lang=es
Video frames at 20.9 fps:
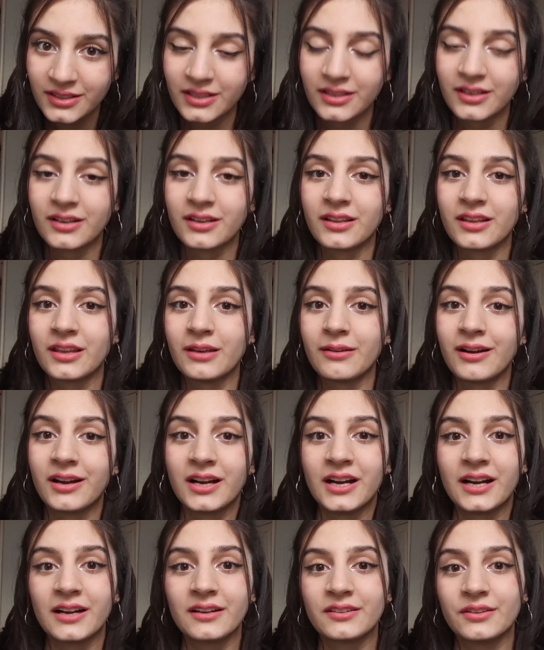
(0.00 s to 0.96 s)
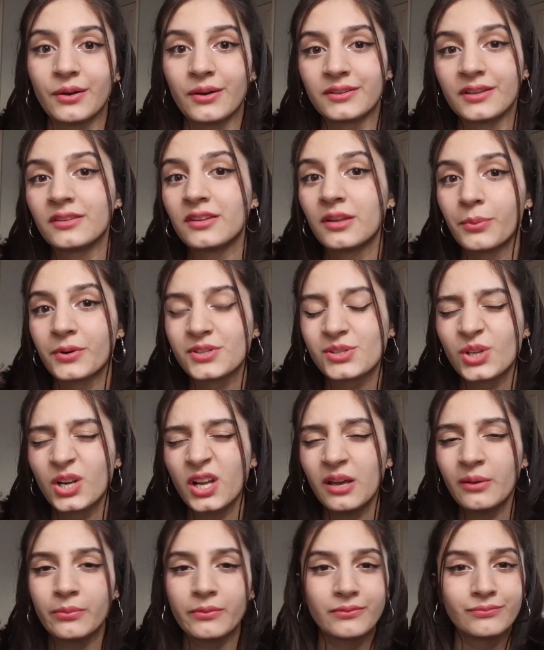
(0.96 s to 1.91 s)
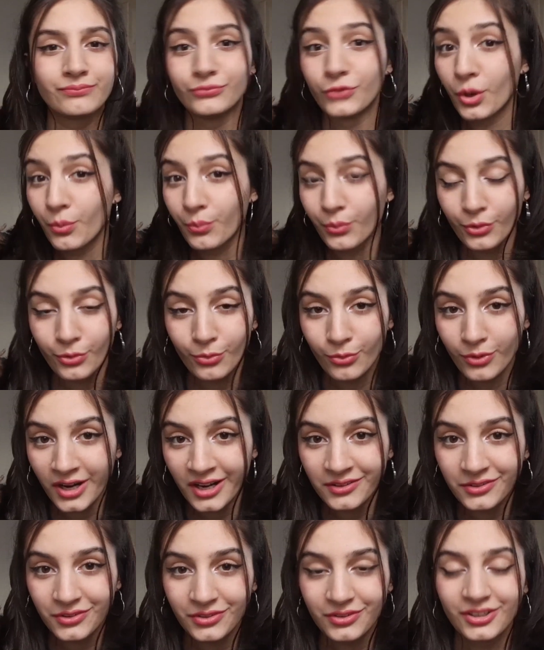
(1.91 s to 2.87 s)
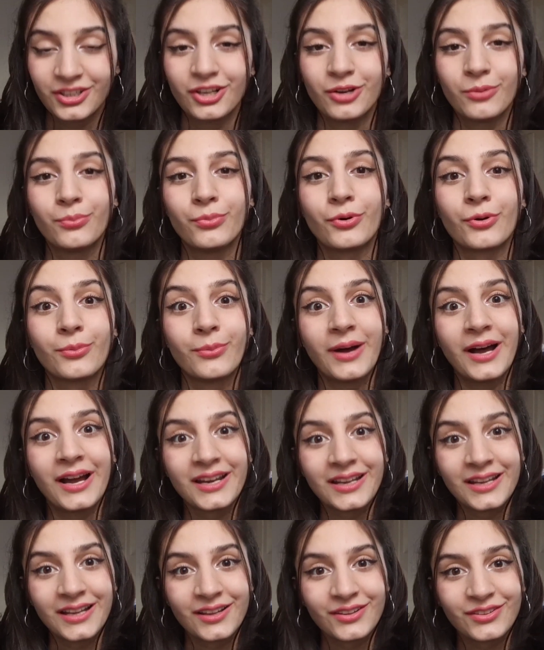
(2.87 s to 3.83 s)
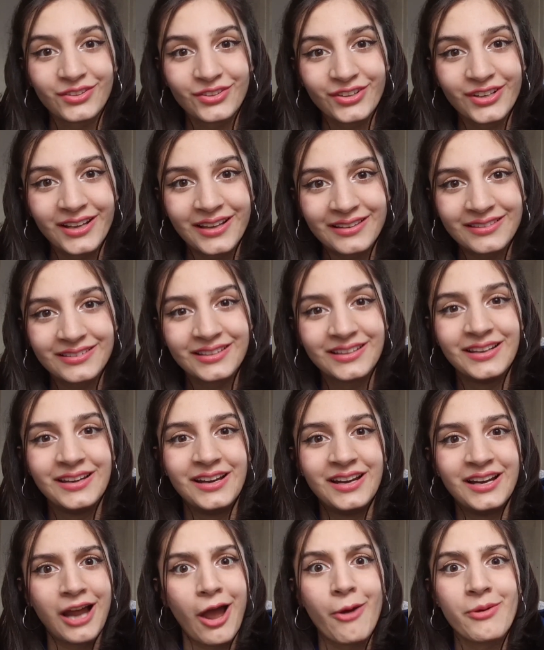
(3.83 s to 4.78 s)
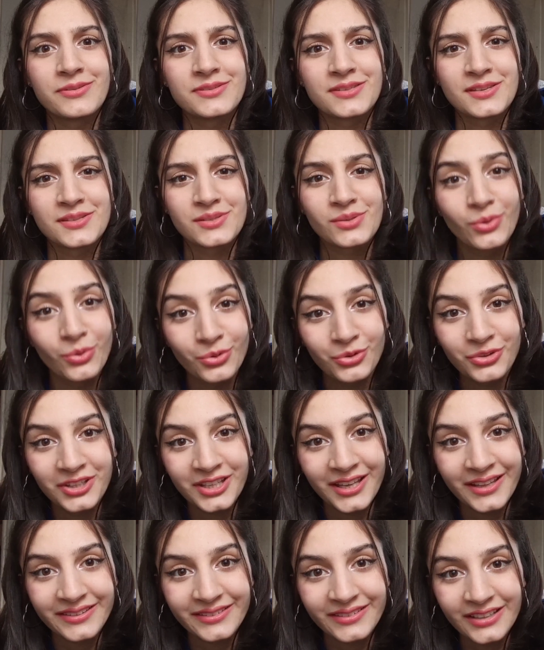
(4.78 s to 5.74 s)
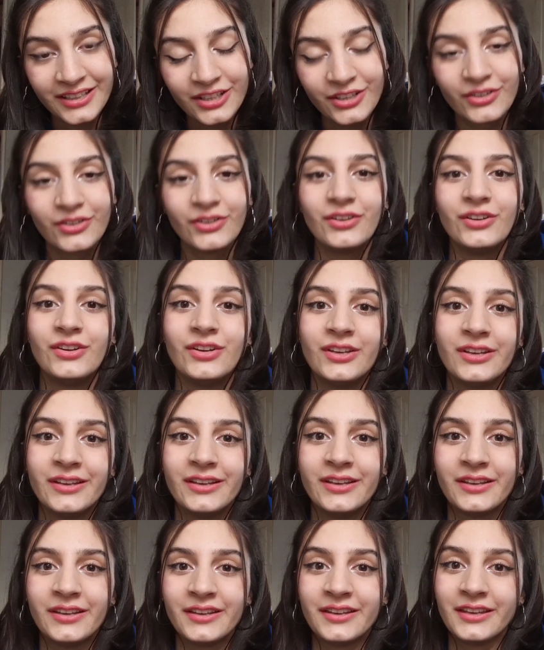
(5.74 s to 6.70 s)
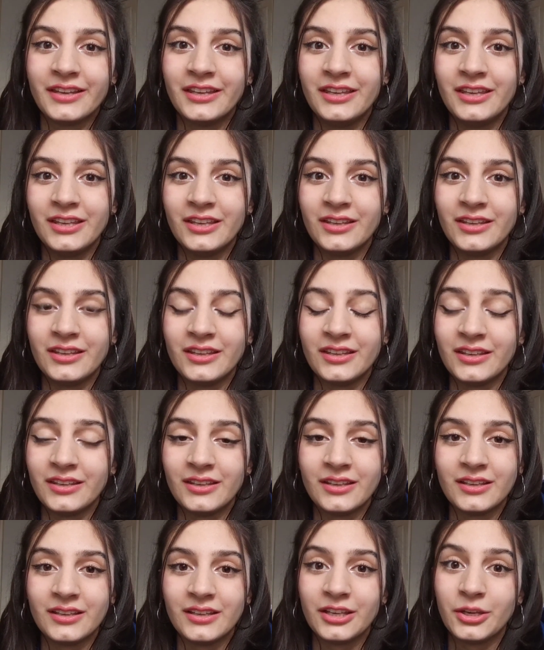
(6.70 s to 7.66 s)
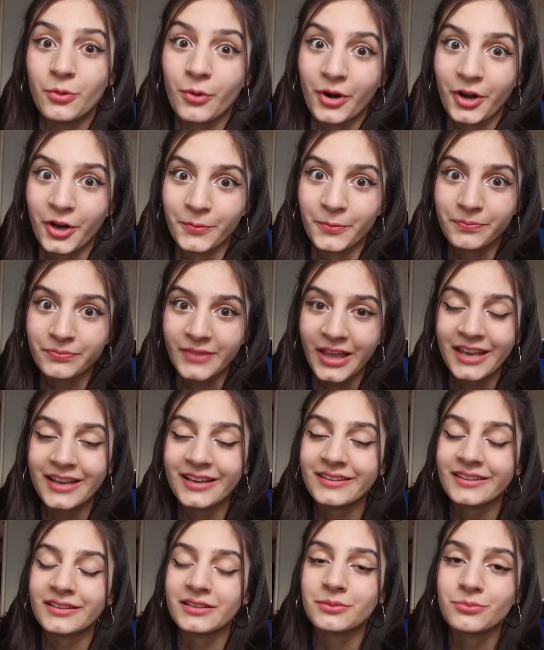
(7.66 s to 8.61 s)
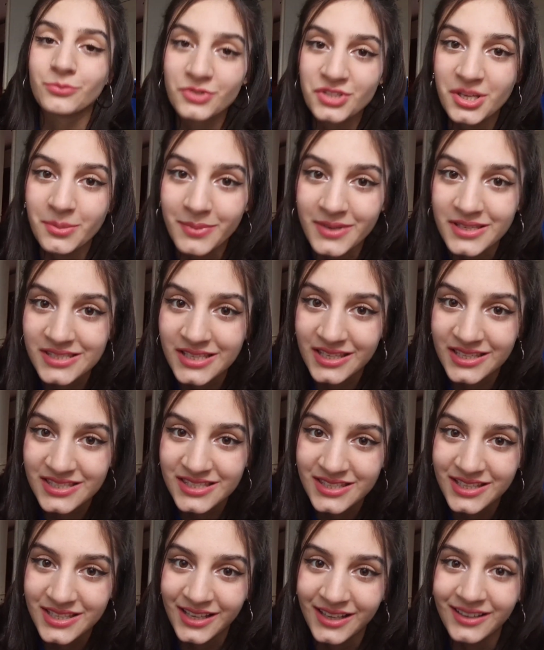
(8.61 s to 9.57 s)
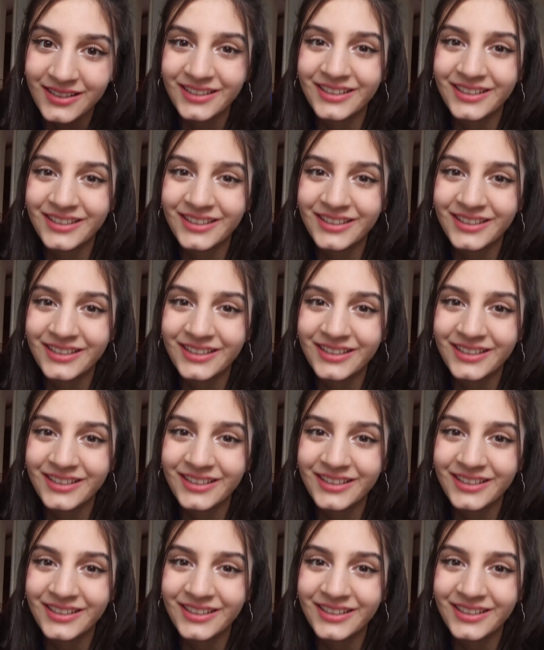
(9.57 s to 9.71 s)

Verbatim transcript: tener que bancarse a bastantes personas, no por un rato, sino por varias horas, a veces un día entero, y, y bueno, hay que tener mucha paciencia.